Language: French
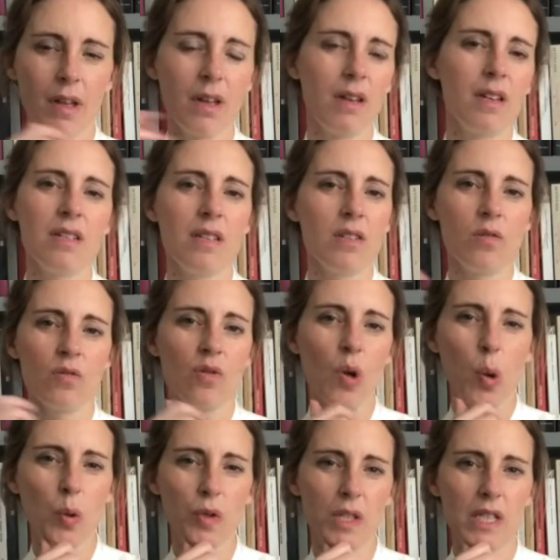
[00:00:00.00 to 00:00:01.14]
Laissez aux gens
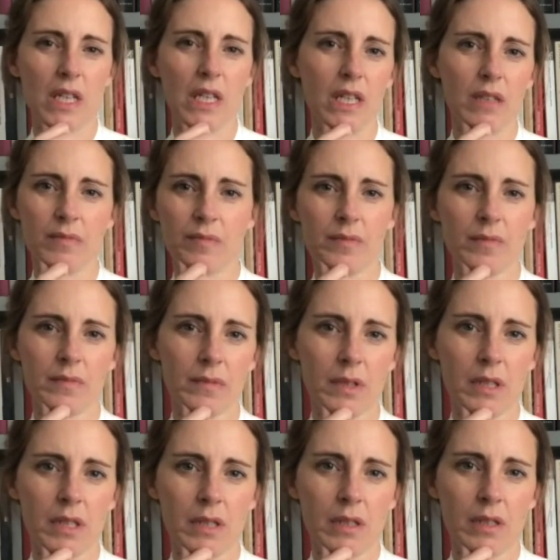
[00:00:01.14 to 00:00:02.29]
grossiers,
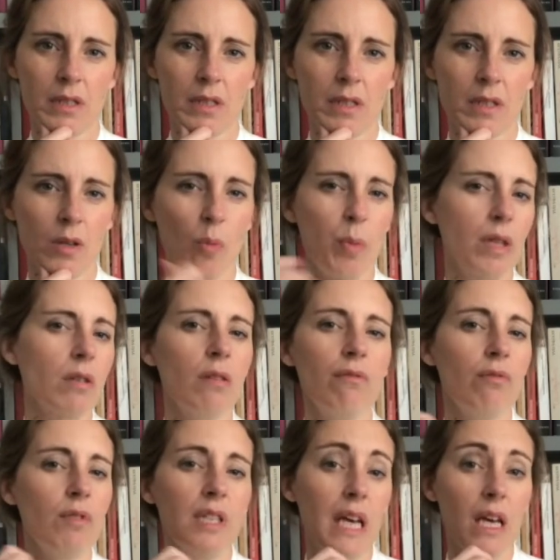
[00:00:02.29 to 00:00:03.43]
aux personnes
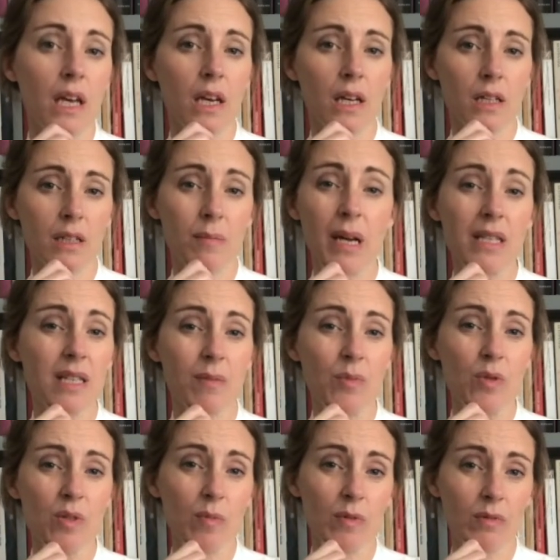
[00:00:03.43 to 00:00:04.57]
vulgaires, les bas
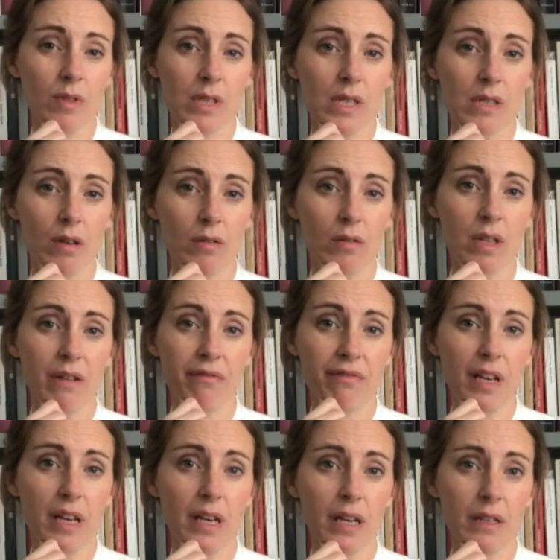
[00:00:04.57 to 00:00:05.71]
amusements de ces sortes
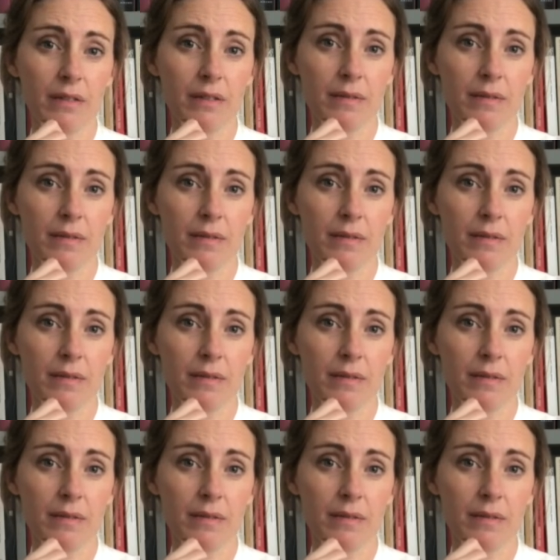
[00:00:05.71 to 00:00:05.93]
d'affaires,